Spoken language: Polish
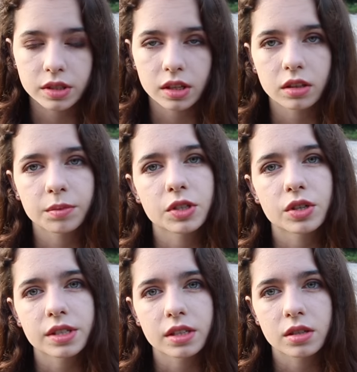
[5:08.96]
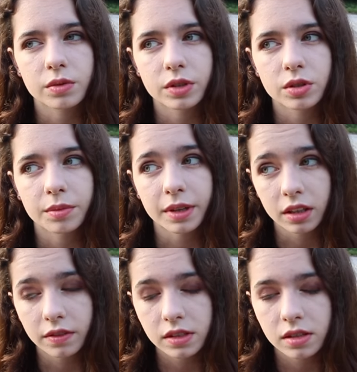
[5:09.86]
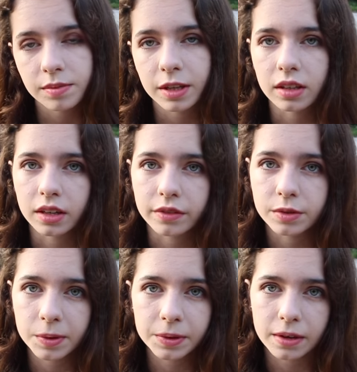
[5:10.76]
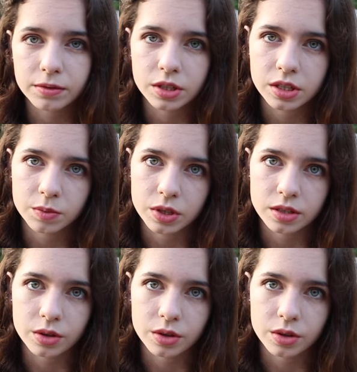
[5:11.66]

w ostatnich miesiącach zauważyłam jak najwięcej zmian, tak jak wspominałam wcześniej, przez